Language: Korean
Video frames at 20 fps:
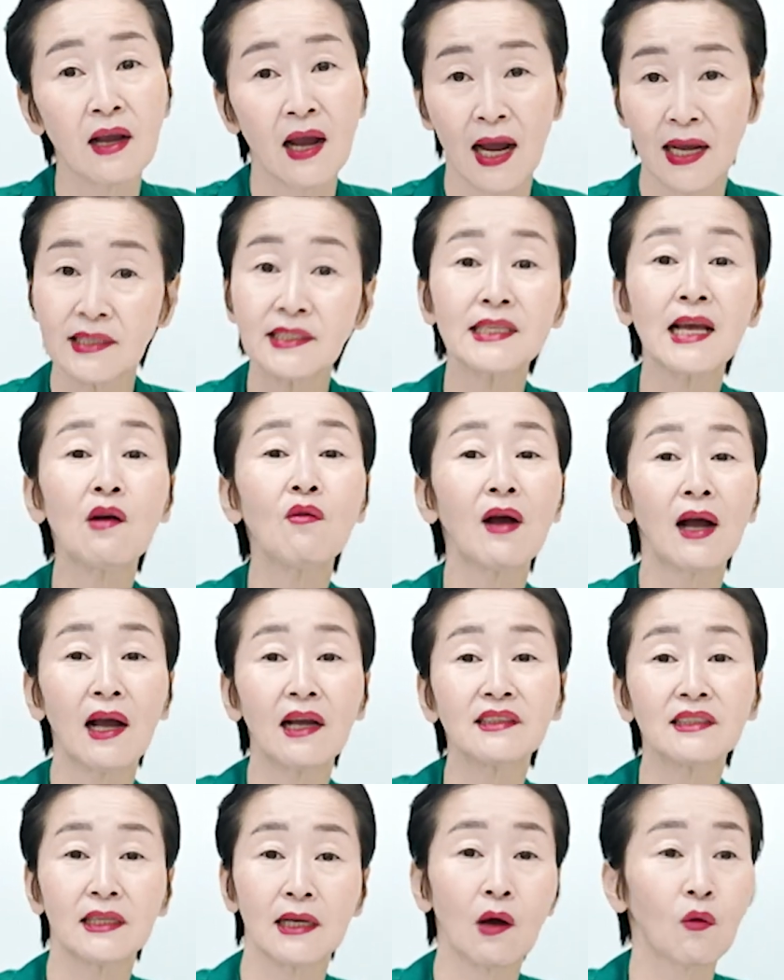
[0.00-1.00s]

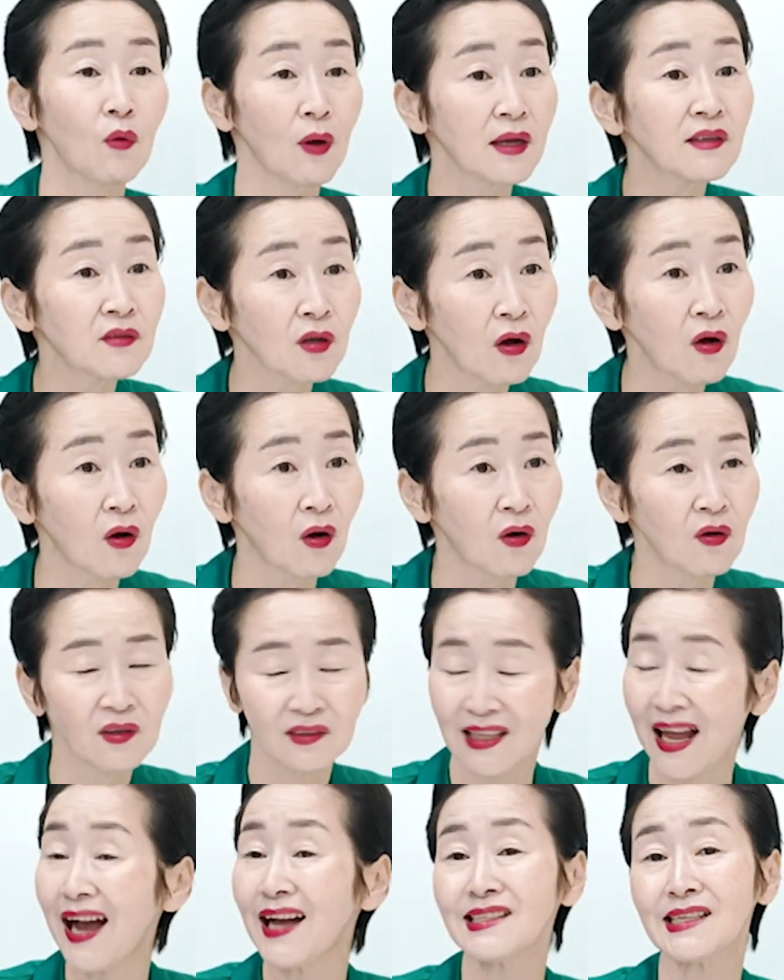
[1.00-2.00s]
한장관이라고 해서
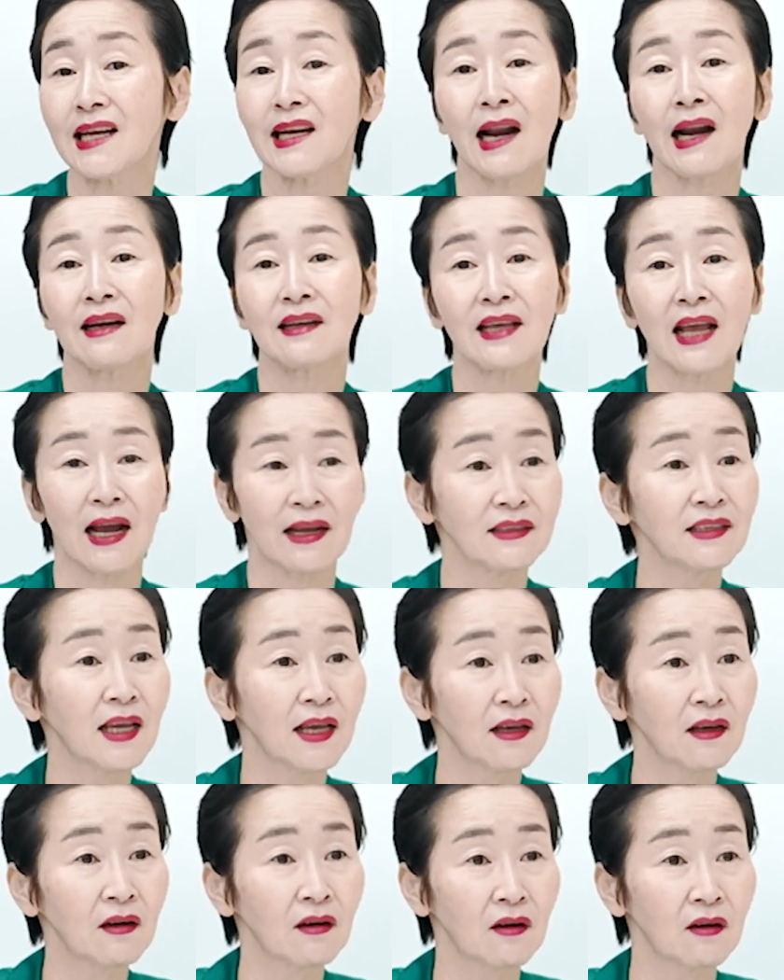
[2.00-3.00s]
다 잘하는 게
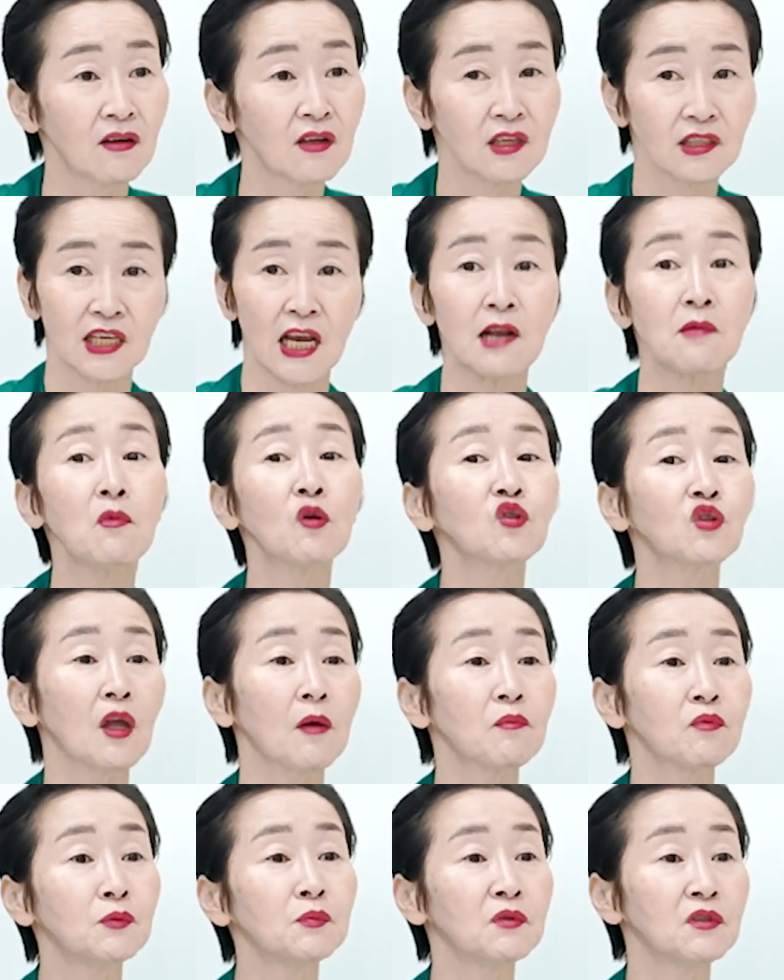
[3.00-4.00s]
아니에요.
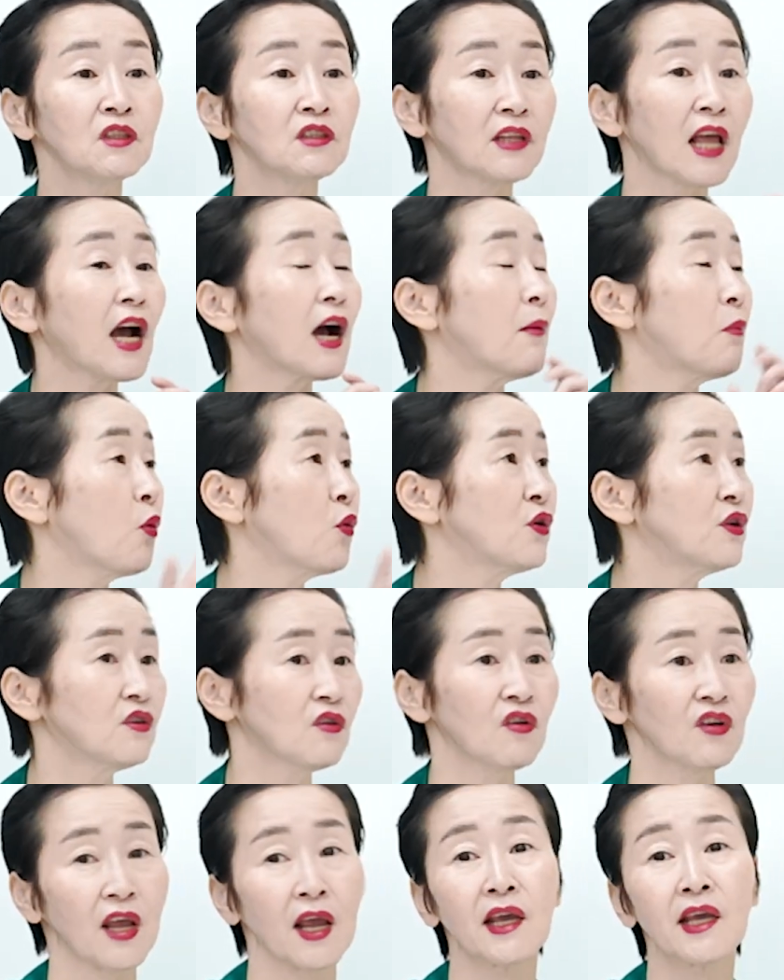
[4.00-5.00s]
잘못된 부분을 내가
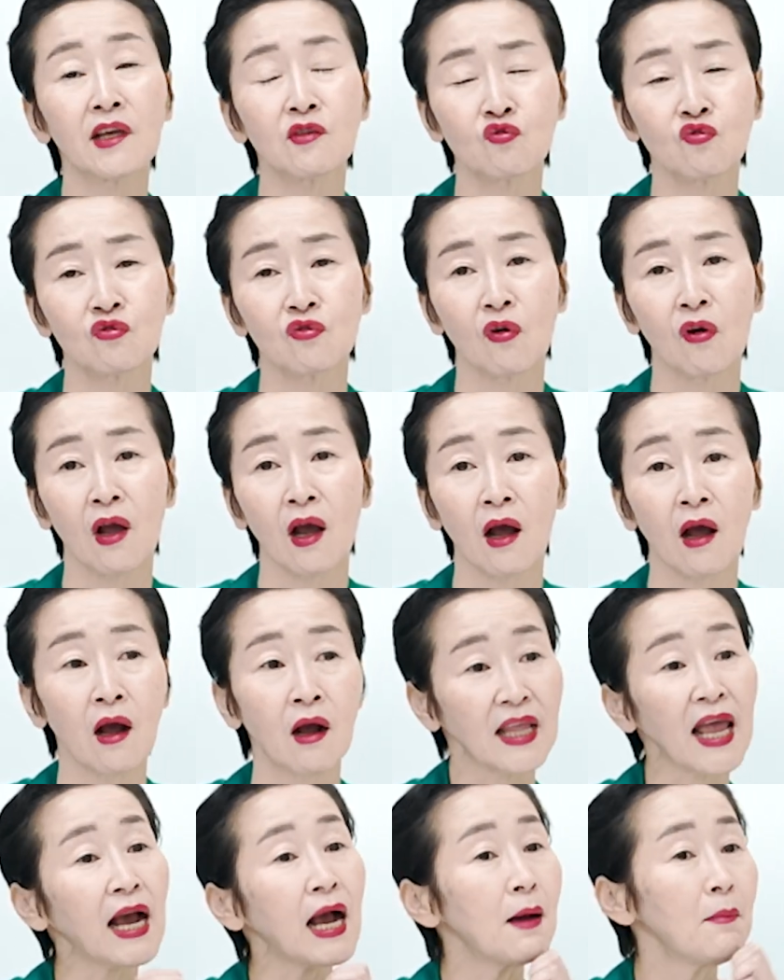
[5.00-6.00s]
보이는 거 얘기해 주는 거야.
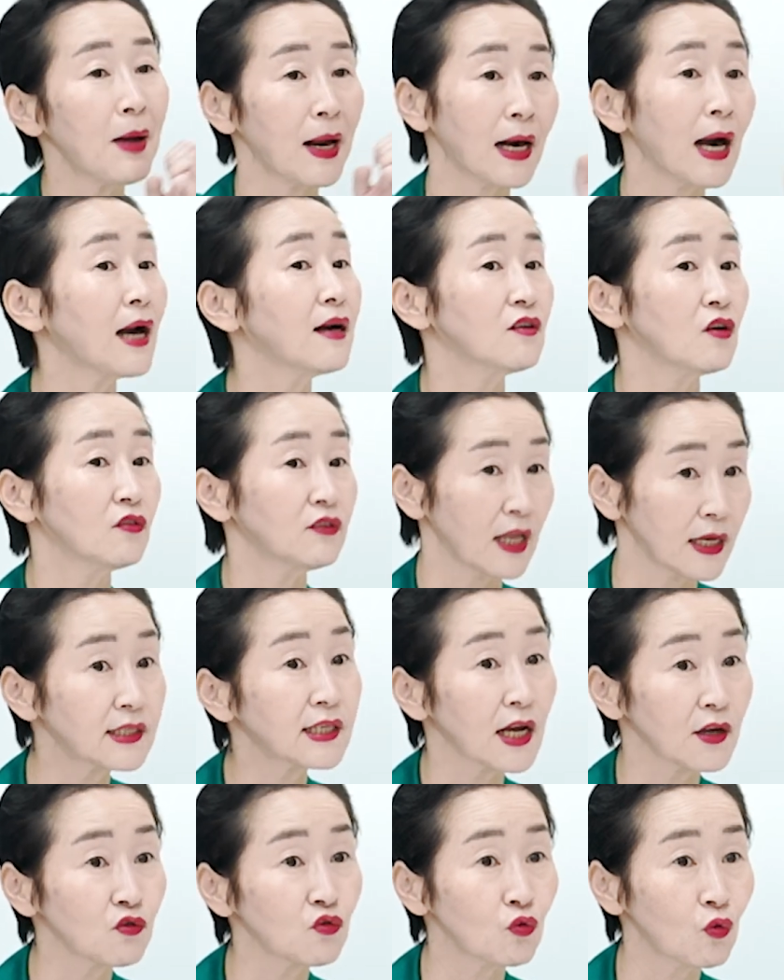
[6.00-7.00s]
내가 말하는 건 내
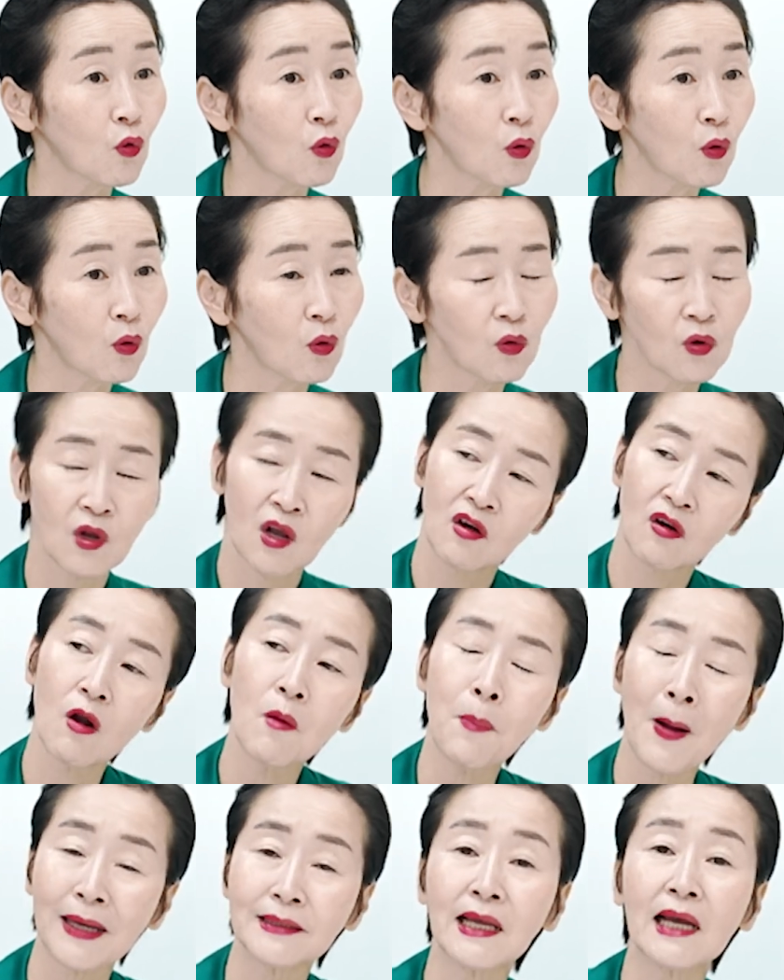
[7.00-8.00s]
자유고
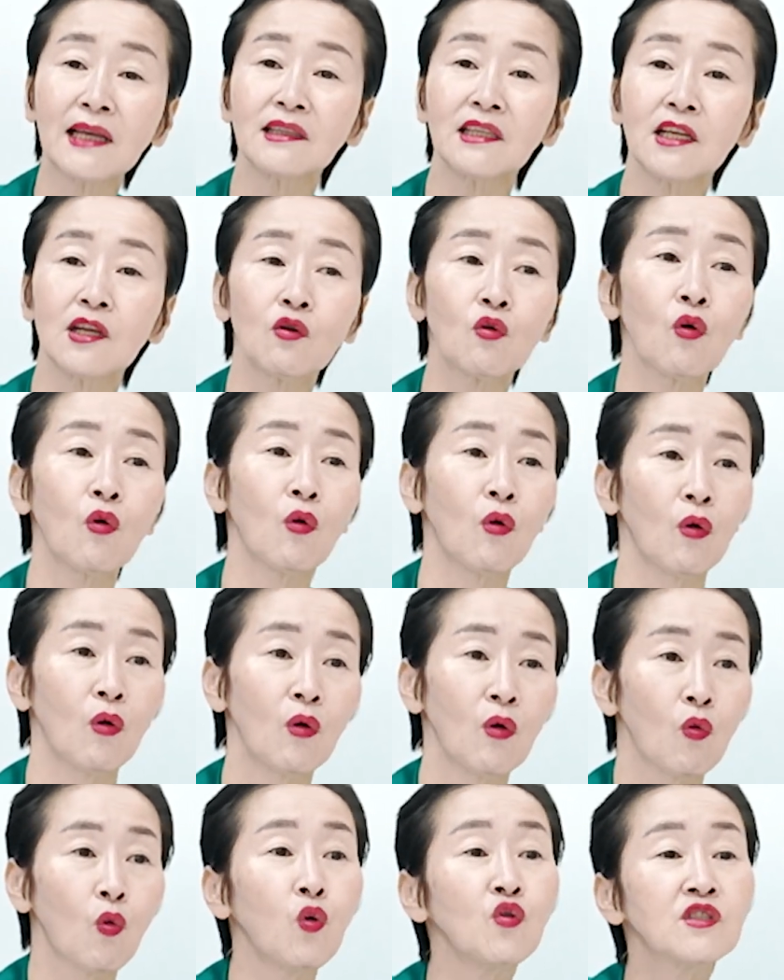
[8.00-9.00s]
그걸
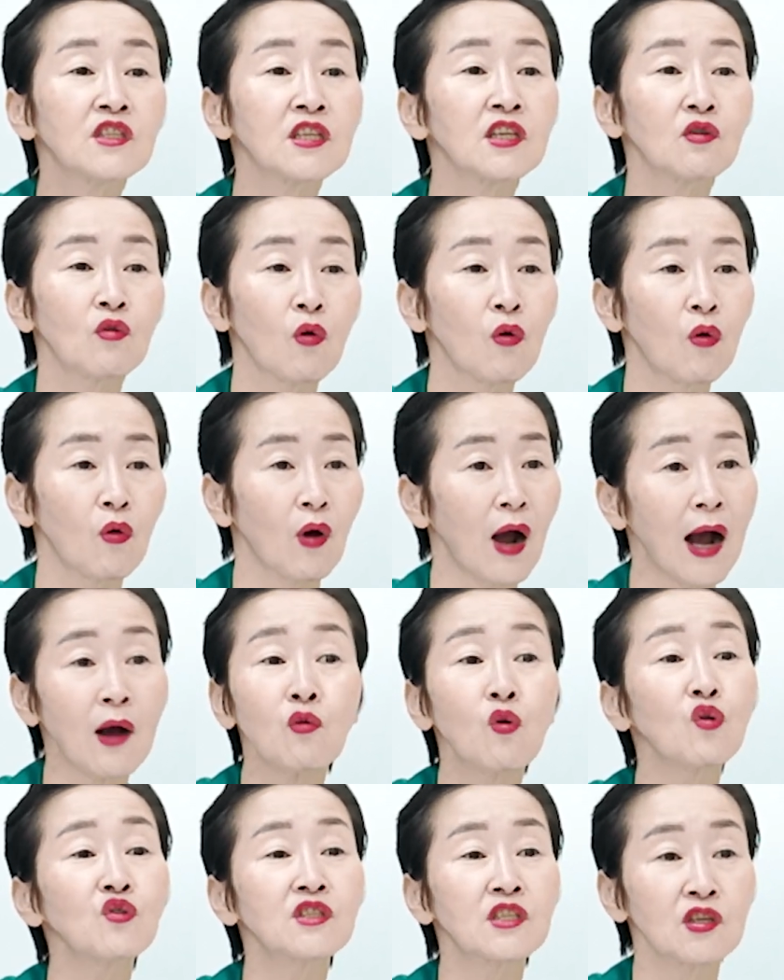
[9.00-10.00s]
받아들이고 고치고
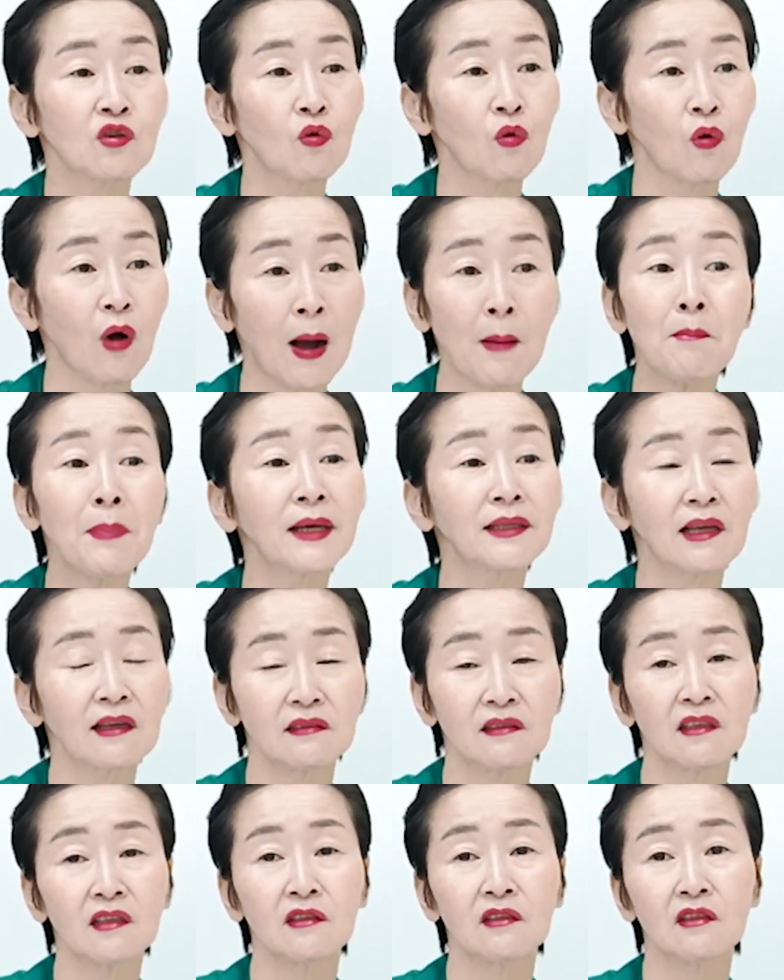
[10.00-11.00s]
안 고치고 안
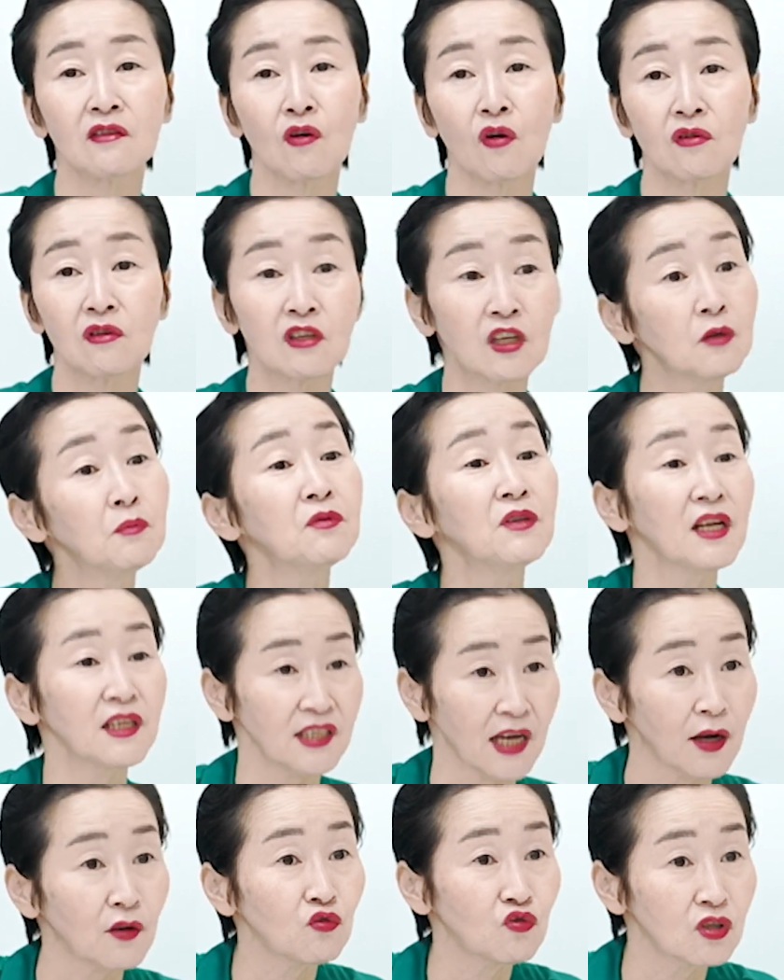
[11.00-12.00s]
받아들이는 건 그분의
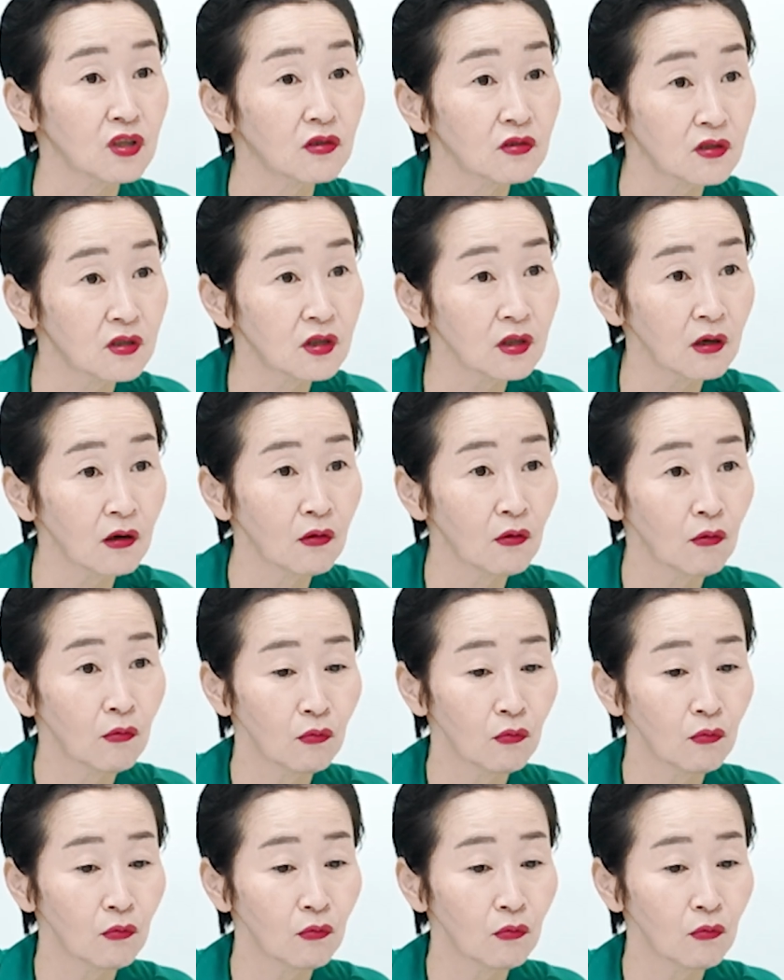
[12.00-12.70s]
자유지 그치?